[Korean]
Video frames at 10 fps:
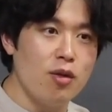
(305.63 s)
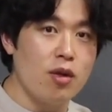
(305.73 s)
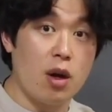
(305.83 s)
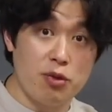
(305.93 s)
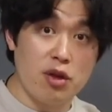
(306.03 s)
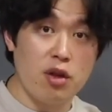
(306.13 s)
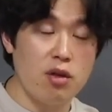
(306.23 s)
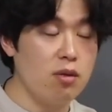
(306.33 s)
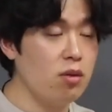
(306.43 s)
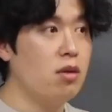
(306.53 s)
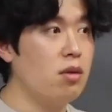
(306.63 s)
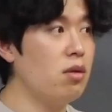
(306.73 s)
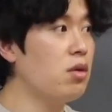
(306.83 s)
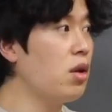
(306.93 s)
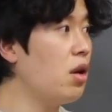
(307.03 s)
갑자기.
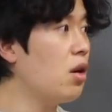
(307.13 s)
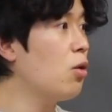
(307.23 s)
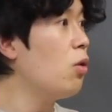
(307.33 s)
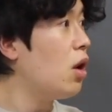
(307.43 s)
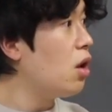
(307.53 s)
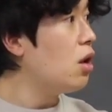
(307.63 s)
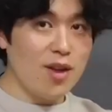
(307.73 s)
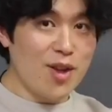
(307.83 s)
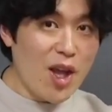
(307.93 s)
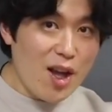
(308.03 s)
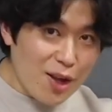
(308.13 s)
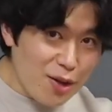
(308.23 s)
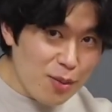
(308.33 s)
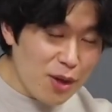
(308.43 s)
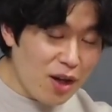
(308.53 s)
어 그래 갖고 와. 네
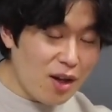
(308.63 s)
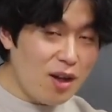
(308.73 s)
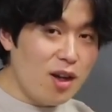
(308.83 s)
알겠습니다.